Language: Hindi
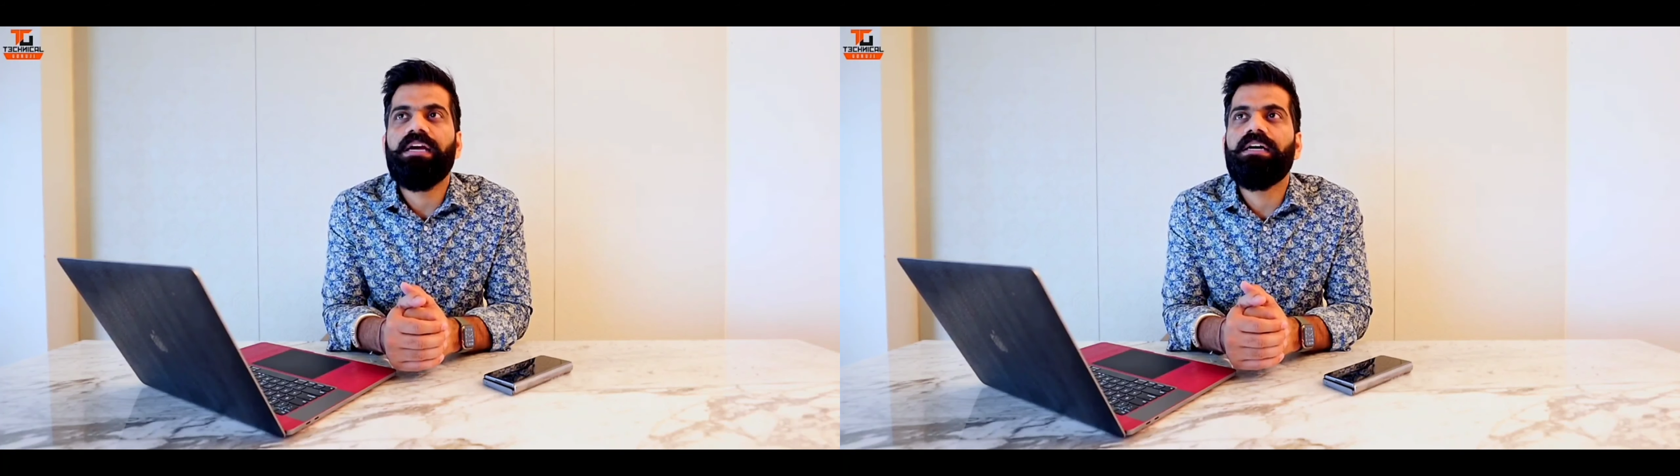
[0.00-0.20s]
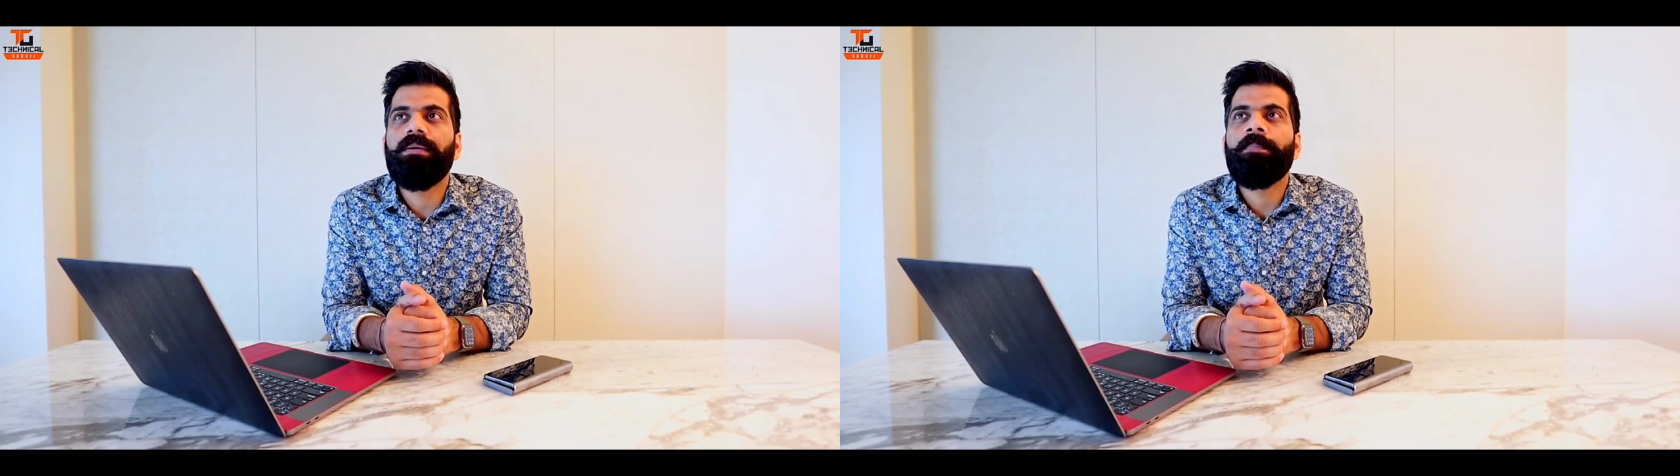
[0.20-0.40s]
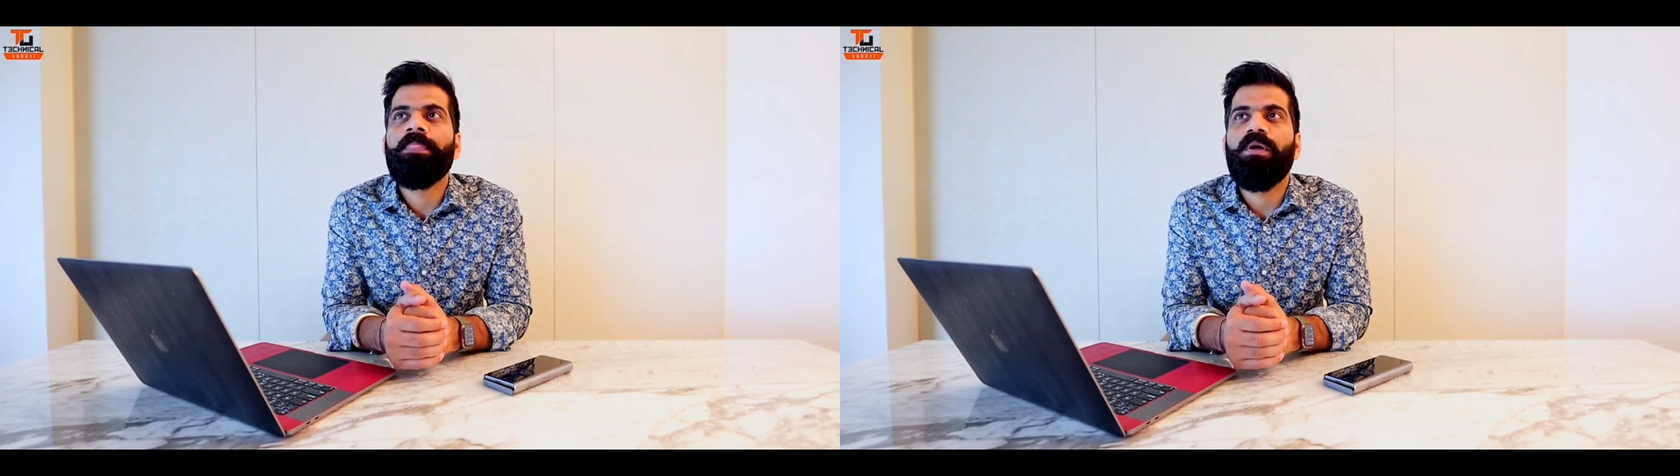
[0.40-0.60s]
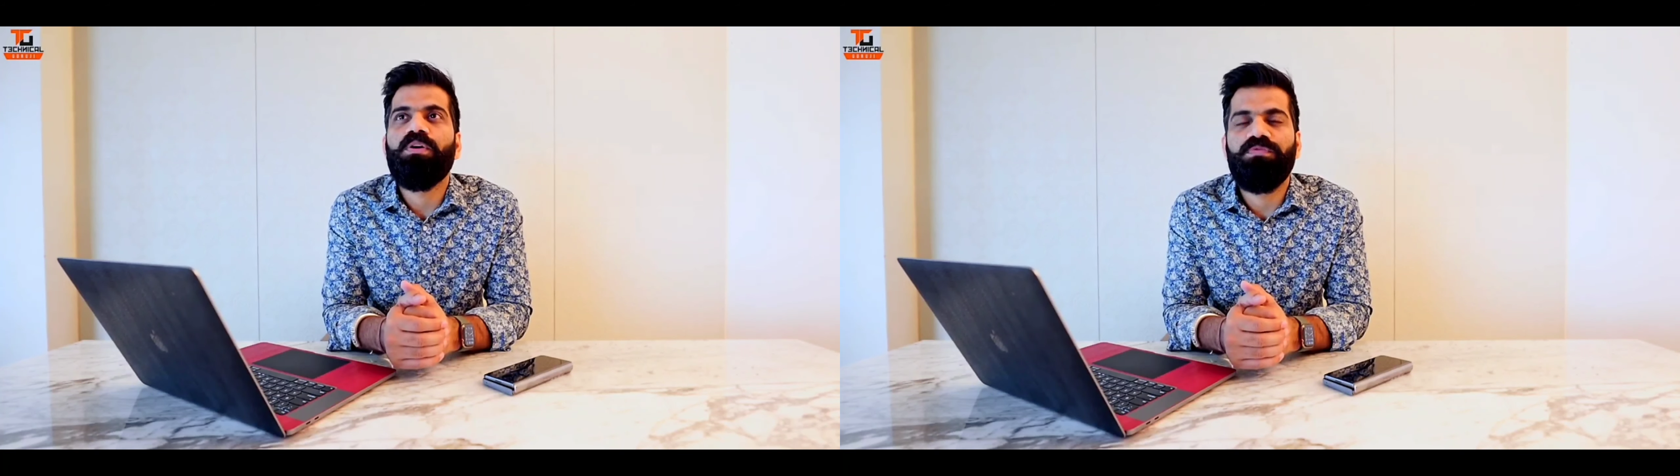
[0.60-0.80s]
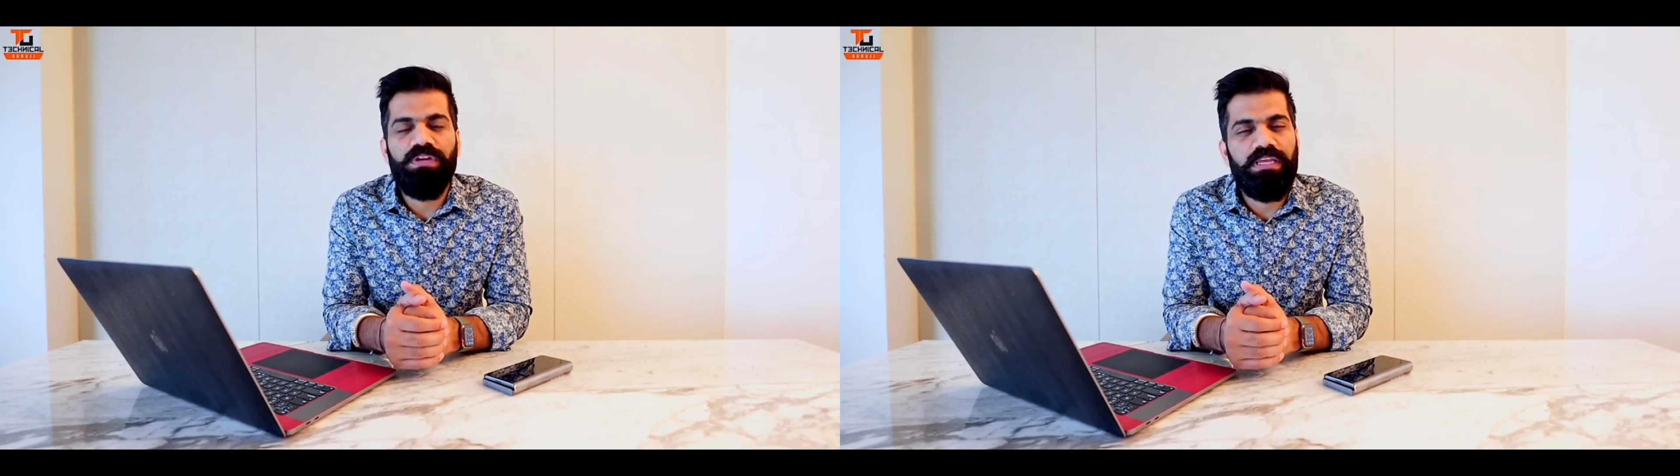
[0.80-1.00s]
जाएगा
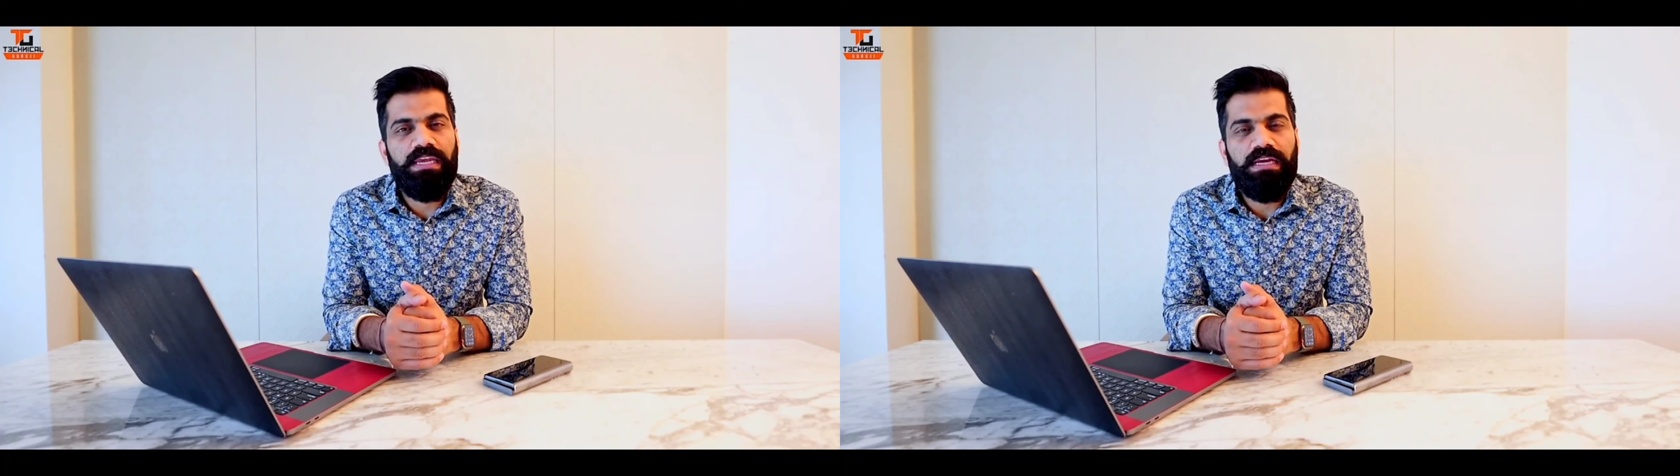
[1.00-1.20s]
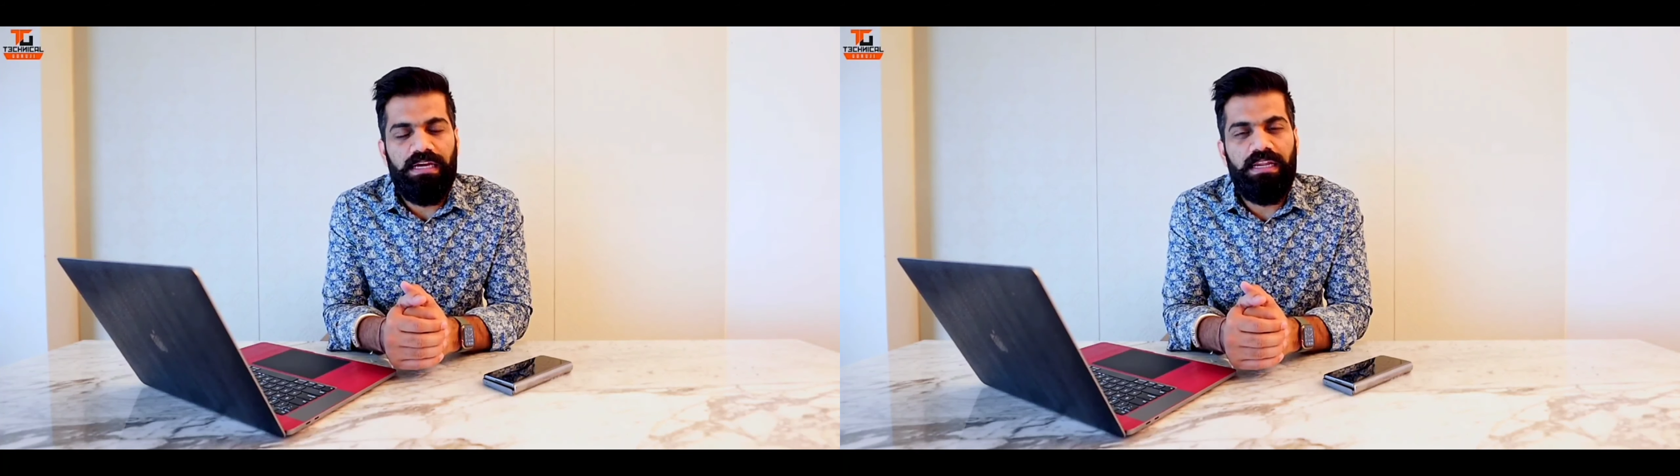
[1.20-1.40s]
और फिर ये